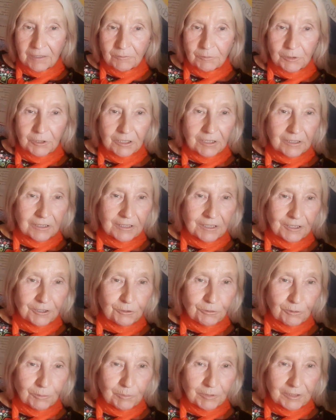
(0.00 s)
Вот
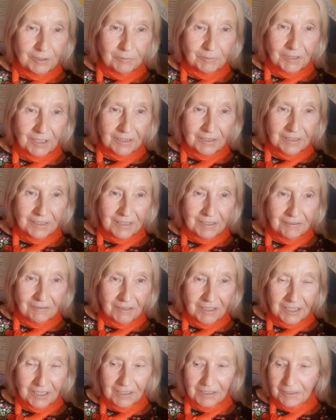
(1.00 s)
никто об этом так не
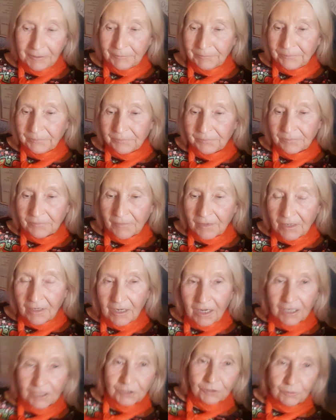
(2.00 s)
говорил,
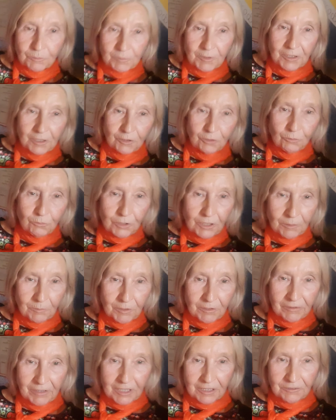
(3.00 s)
особенно, ну, там
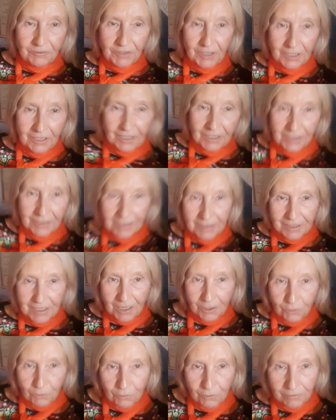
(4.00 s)
говорят, вредно для
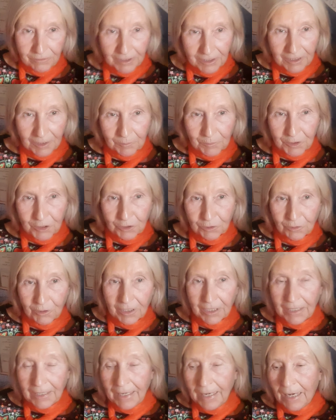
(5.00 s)
здоровья, там еще.
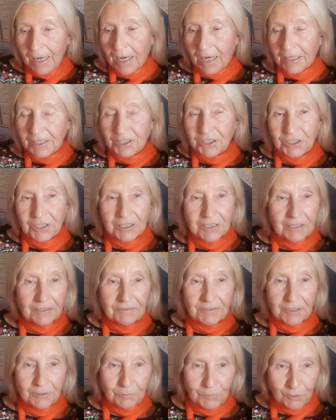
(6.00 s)
А я сейчас
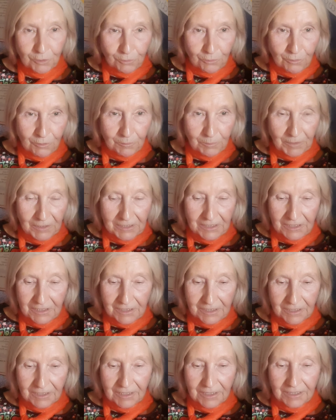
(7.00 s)
совсем с другой
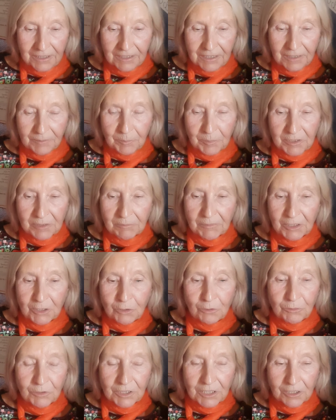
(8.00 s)
позиции на это
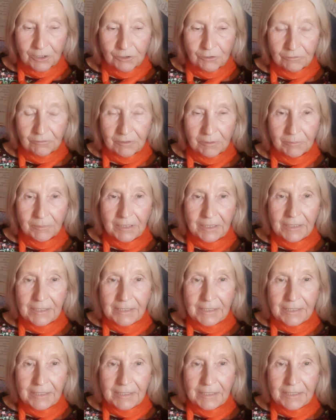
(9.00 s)
посмотрю и скажу вам.